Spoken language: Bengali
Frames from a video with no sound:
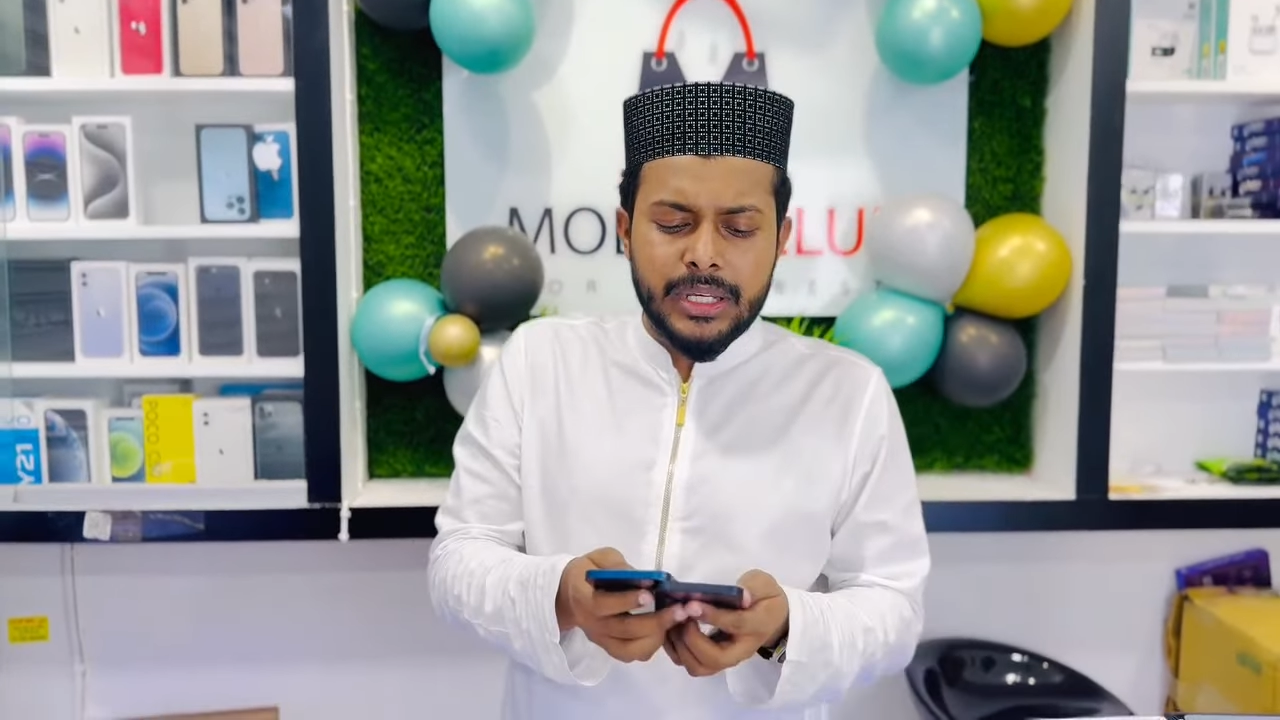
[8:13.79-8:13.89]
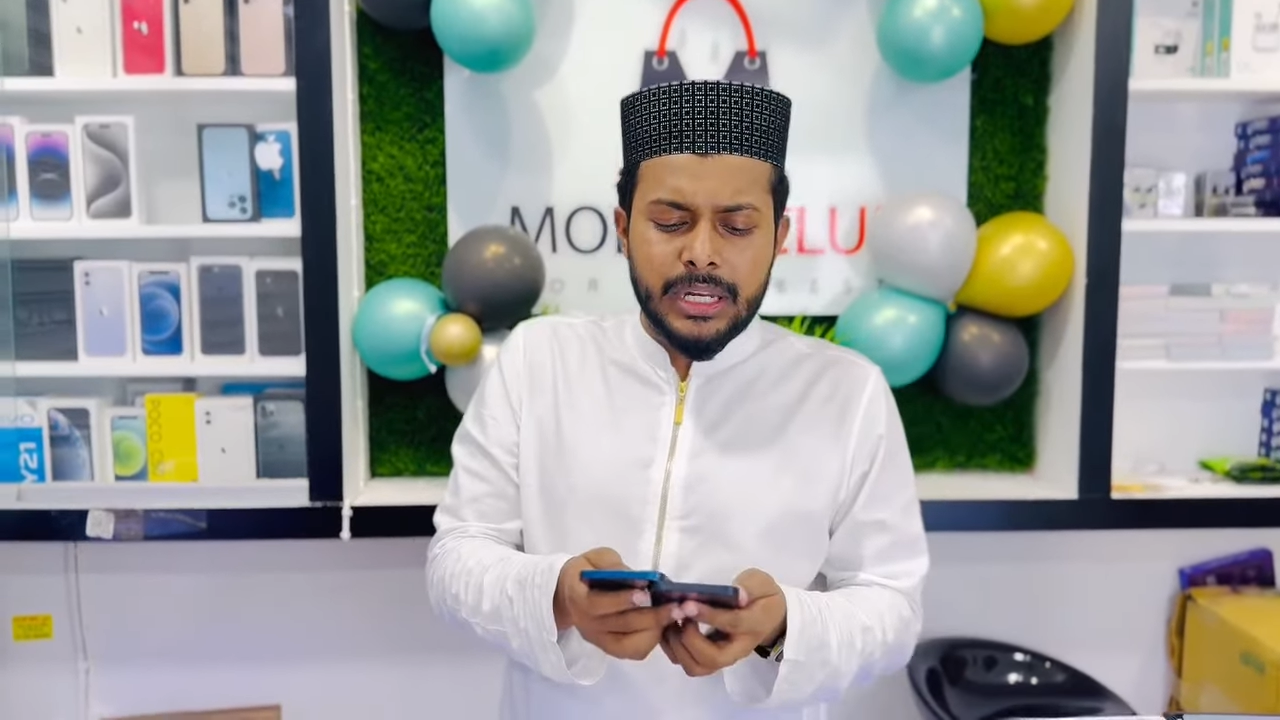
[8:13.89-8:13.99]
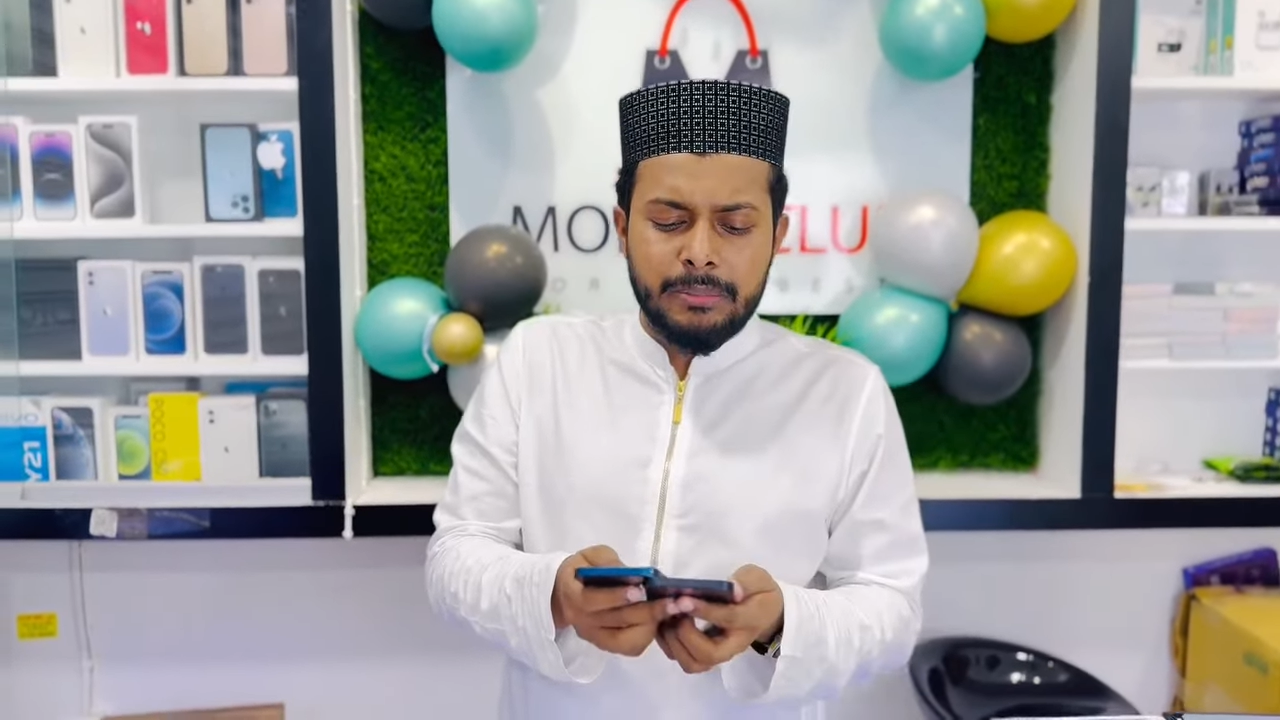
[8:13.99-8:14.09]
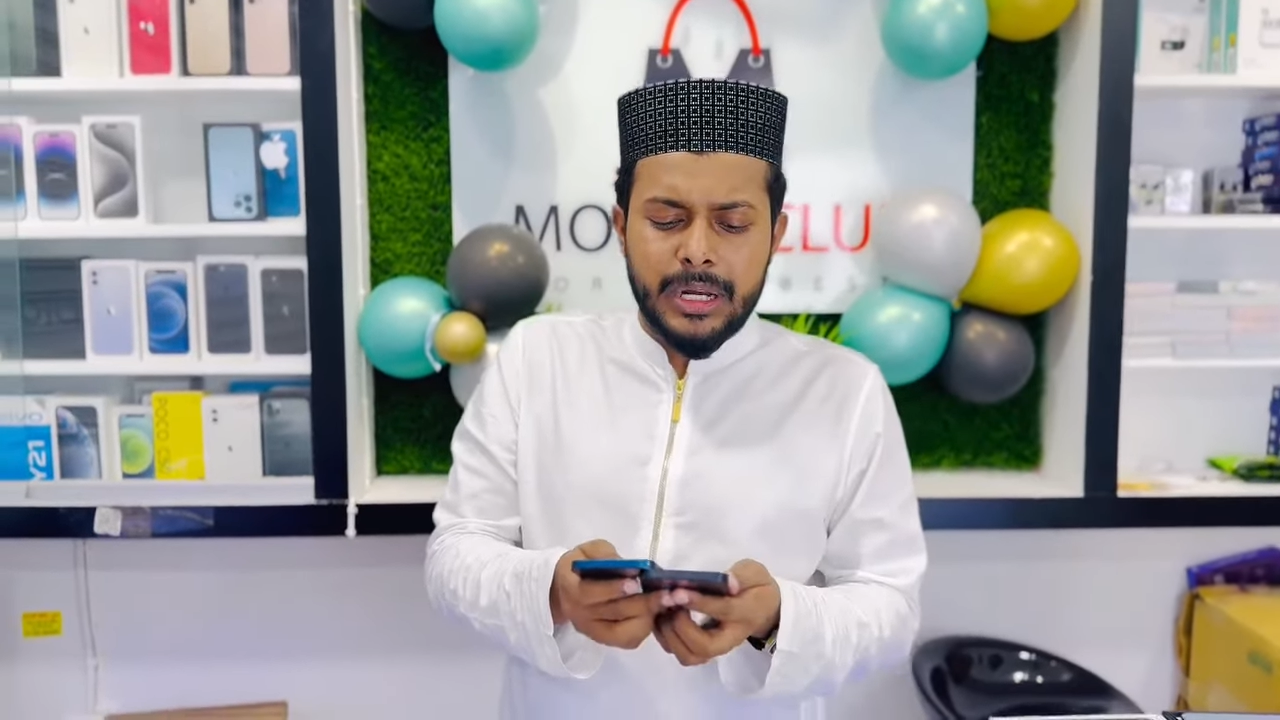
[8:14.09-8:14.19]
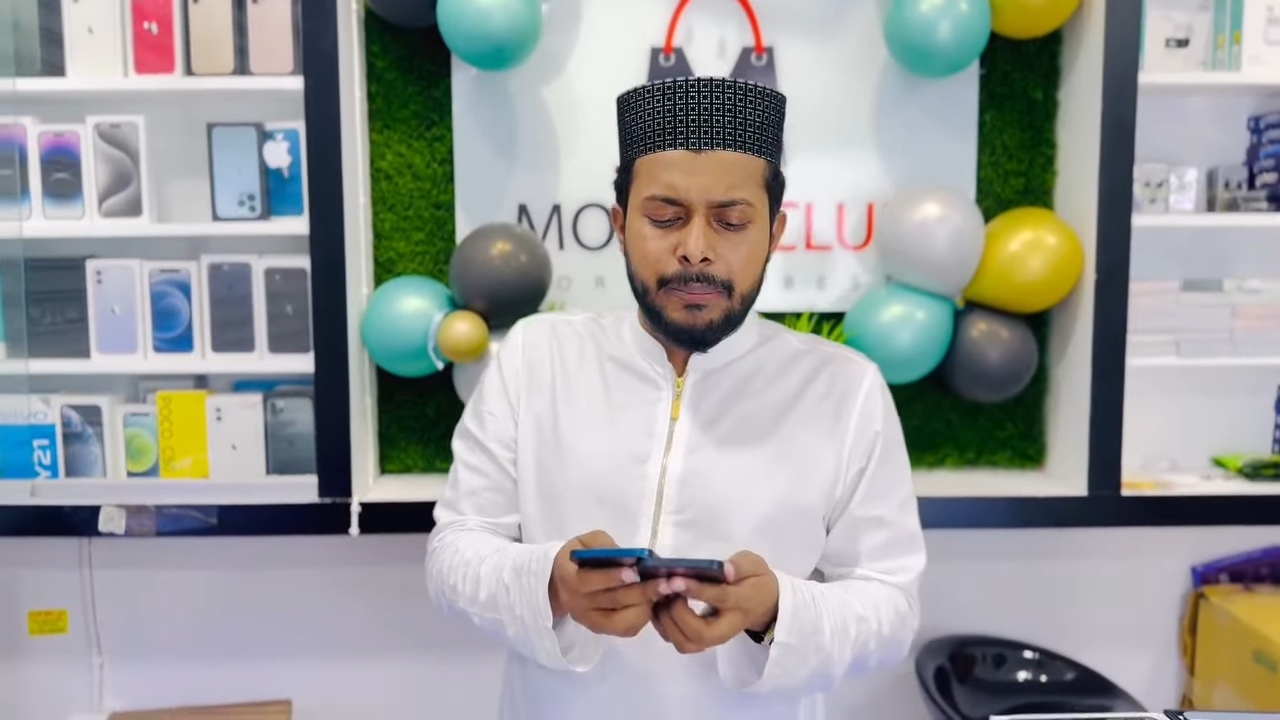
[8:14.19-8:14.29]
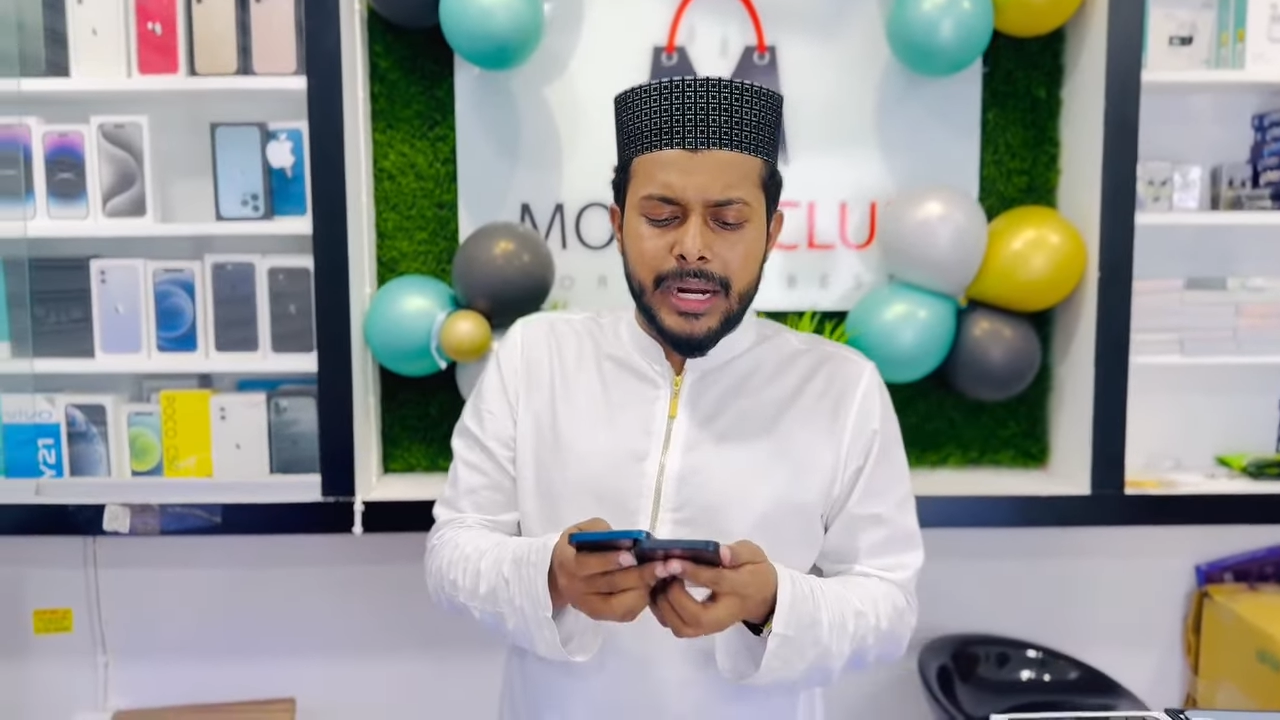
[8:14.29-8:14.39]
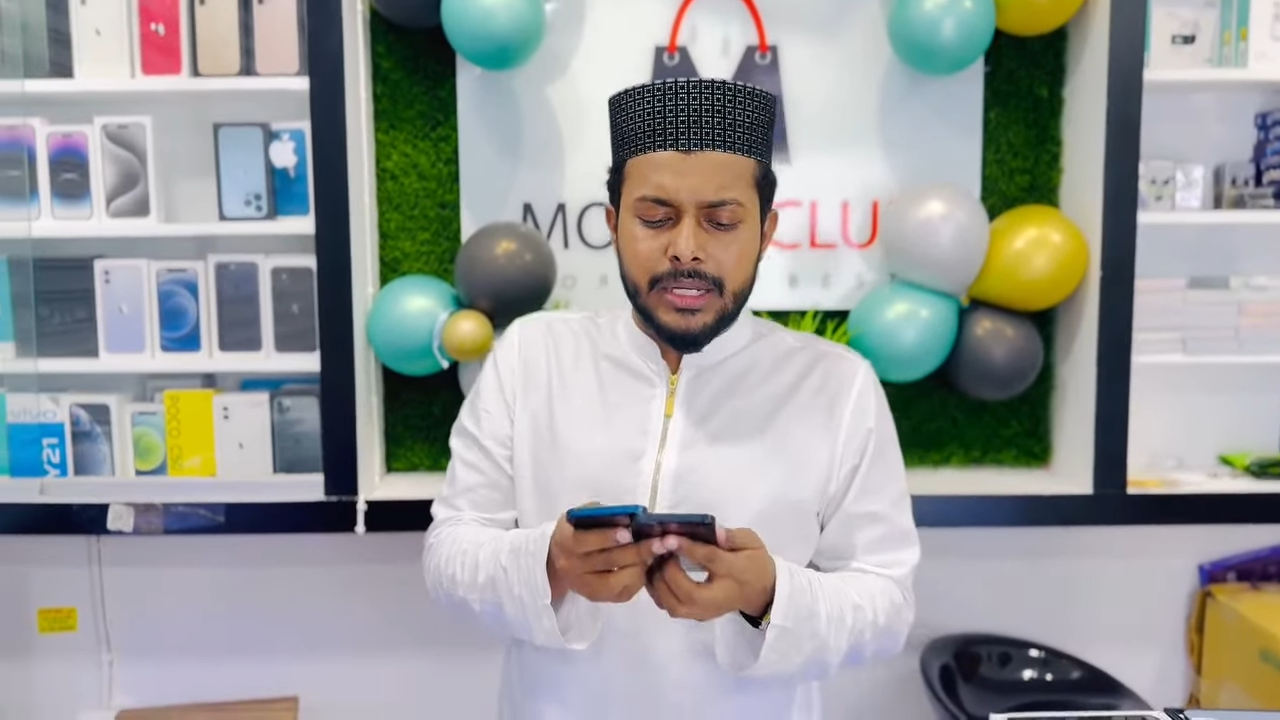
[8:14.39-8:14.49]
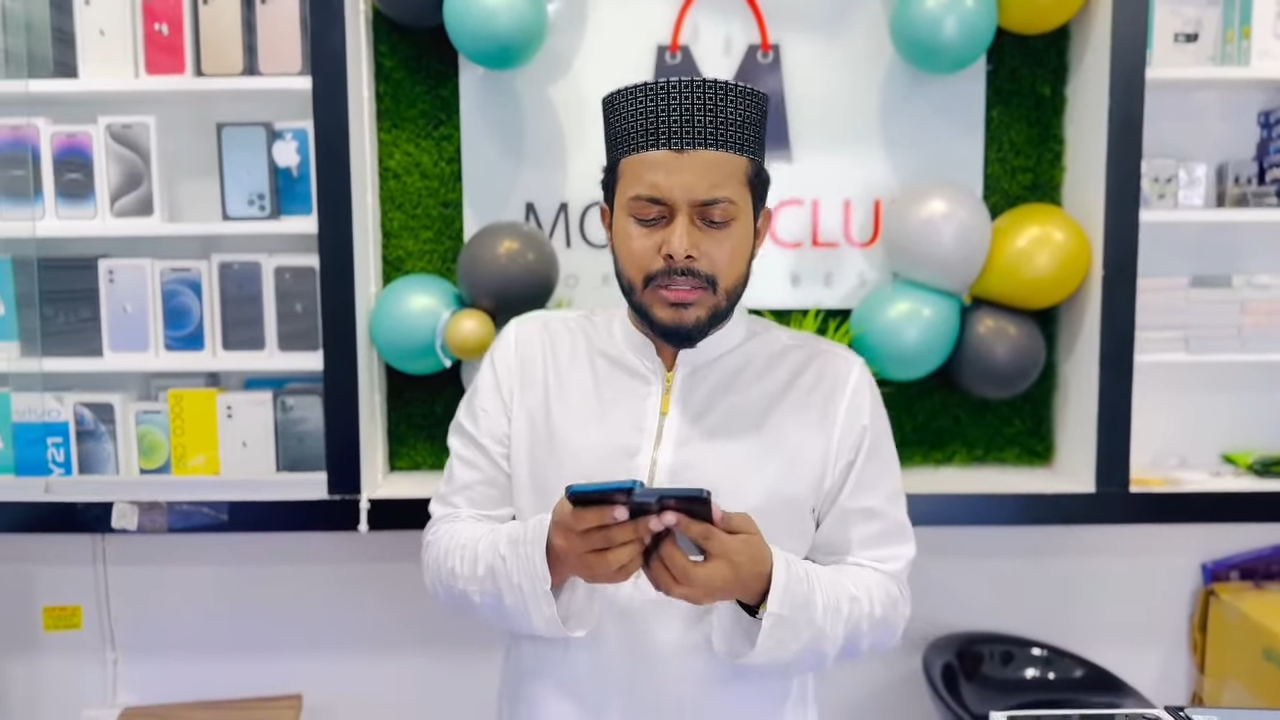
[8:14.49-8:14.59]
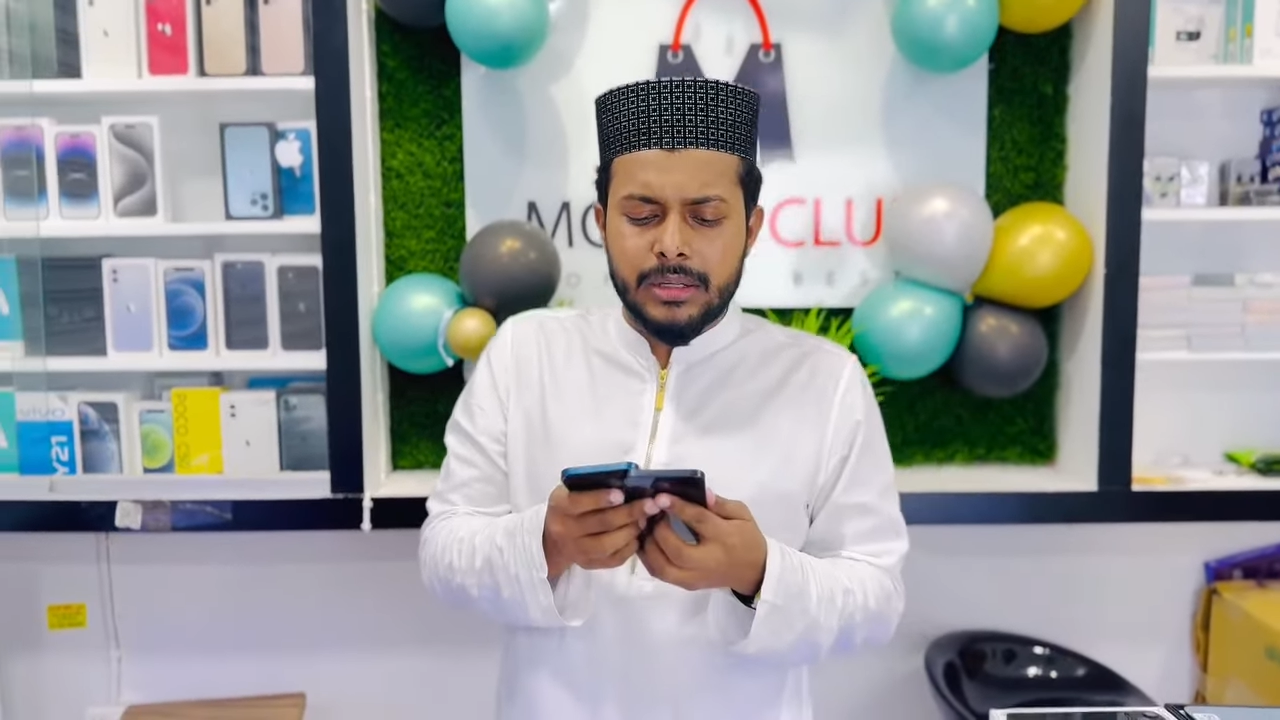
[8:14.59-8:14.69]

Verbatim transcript: কিনবেন বাট